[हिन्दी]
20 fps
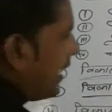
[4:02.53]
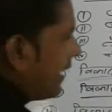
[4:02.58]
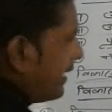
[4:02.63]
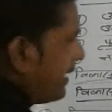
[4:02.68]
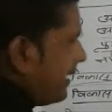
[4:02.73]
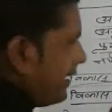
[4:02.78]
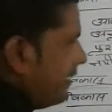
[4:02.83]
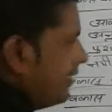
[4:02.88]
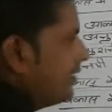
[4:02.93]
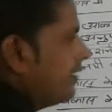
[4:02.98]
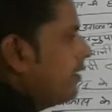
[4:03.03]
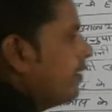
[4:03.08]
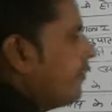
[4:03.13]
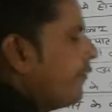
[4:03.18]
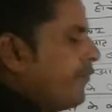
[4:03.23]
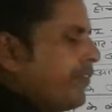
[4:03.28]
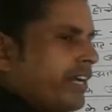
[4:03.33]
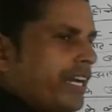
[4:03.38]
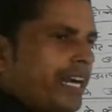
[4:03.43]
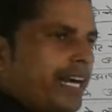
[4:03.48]
कारण
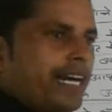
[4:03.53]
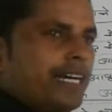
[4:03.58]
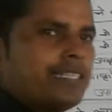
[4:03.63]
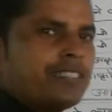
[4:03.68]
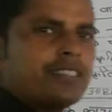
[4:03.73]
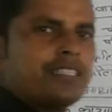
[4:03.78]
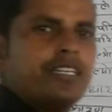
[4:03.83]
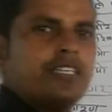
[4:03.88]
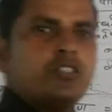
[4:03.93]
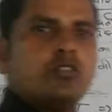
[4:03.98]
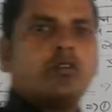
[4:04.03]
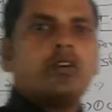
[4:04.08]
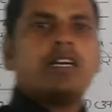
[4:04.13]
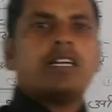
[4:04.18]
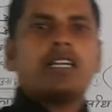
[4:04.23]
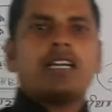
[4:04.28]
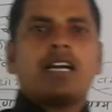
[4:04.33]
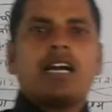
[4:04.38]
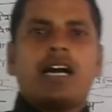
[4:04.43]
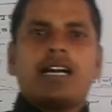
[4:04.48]
विकास के जो
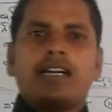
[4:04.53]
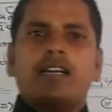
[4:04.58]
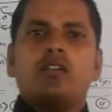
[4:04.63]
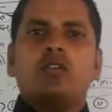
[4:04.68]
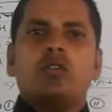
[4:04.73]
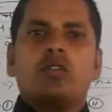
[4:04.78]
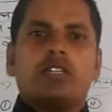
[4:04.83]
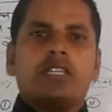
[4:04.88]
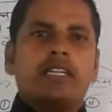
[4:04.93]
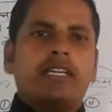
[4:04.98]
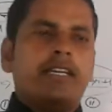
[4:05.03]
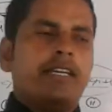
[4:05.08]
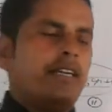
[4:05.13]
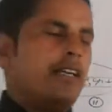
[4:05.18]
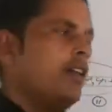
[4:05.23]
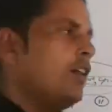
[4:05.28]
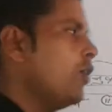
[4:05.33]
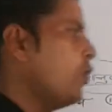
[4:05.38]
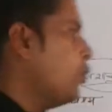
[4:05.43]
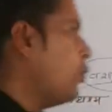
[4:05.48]
अगर कारण होते
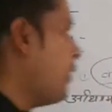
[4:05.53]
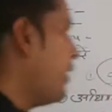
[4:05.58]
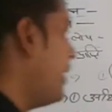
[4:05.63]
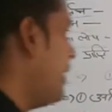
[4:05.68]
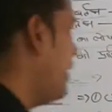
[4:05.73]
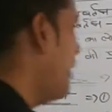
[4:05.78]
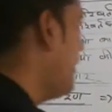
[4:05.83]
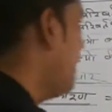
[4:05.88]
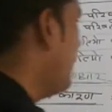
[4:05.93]
हैं वह